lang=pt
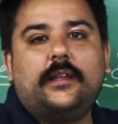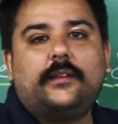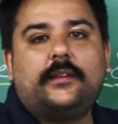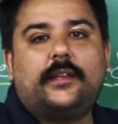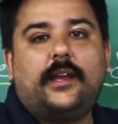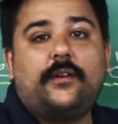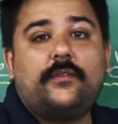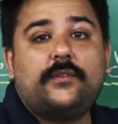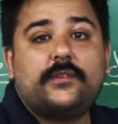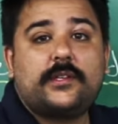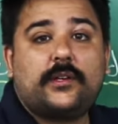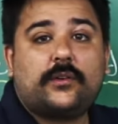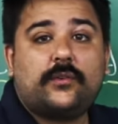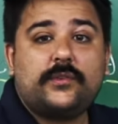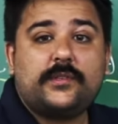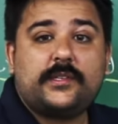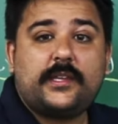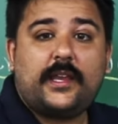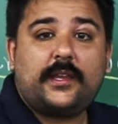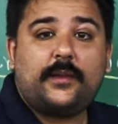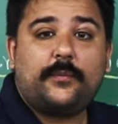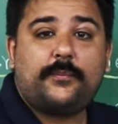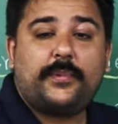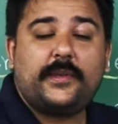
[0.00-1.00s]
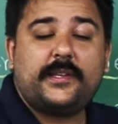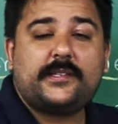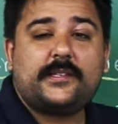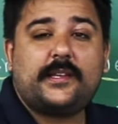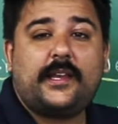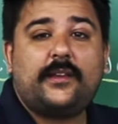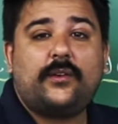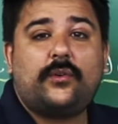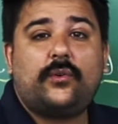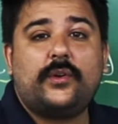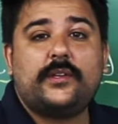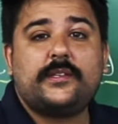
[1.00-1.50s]
Tá? Você consegue
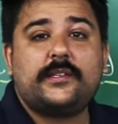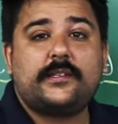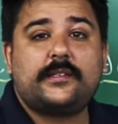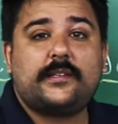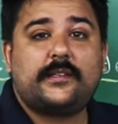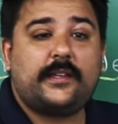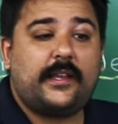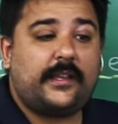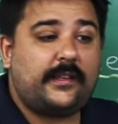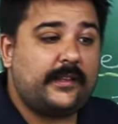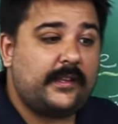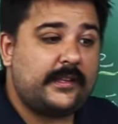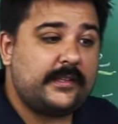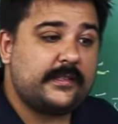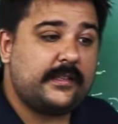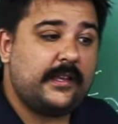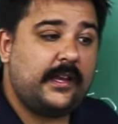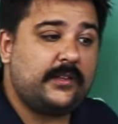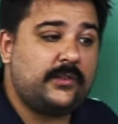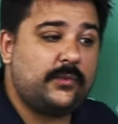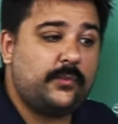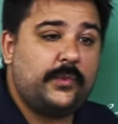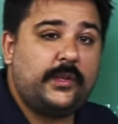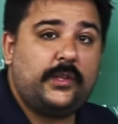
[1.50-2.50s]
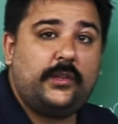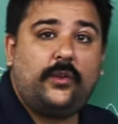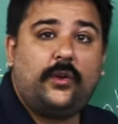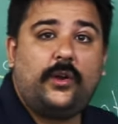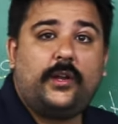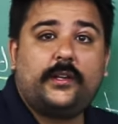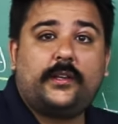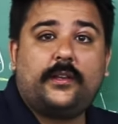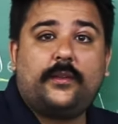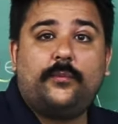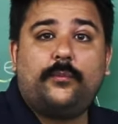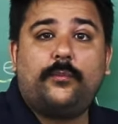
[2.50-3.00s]
pensar em coisas que têm densidade
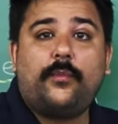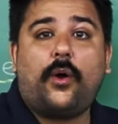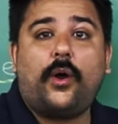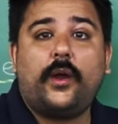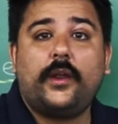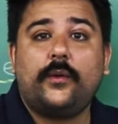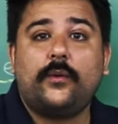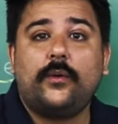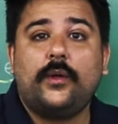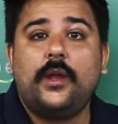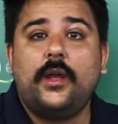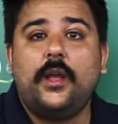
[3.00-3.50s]
menor que boiam.